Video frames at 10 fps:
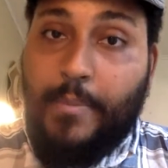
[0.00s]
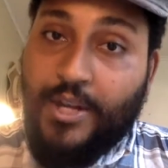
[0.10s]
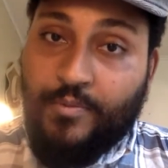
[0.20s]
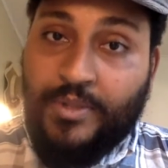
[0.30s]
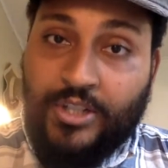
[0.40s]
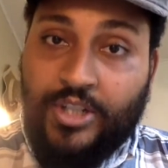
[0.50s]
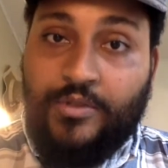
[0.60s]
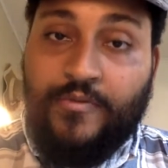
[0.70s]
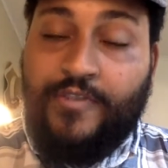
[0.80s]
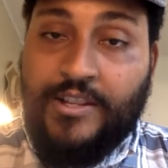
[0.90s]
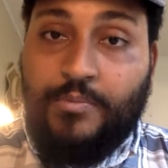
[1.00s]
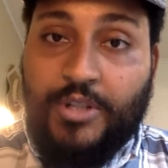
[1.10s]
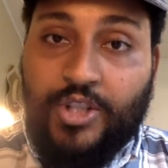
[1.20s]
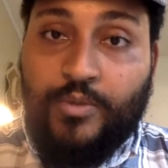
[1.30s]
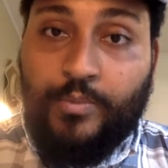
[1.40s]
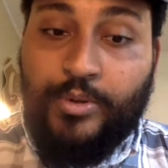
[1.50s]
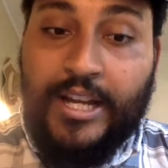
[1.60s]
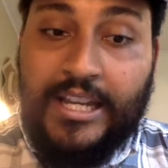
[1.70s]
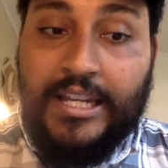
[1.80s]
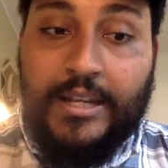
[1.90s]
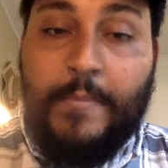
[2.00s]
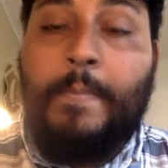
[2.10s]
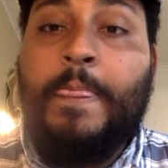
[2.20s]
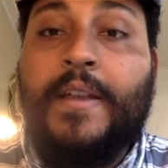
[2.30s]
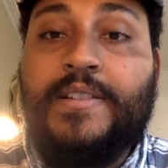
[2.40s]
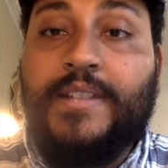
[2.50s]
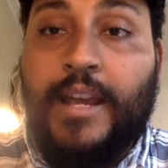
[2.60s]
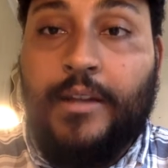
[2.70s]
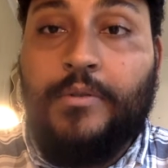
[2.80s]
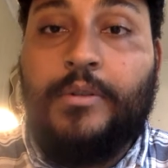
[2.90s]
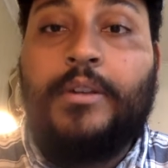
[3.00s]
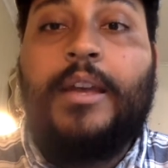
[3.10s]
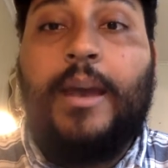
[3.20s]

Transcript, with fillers: Pede o pedido, faz o pedido por aqui, certo?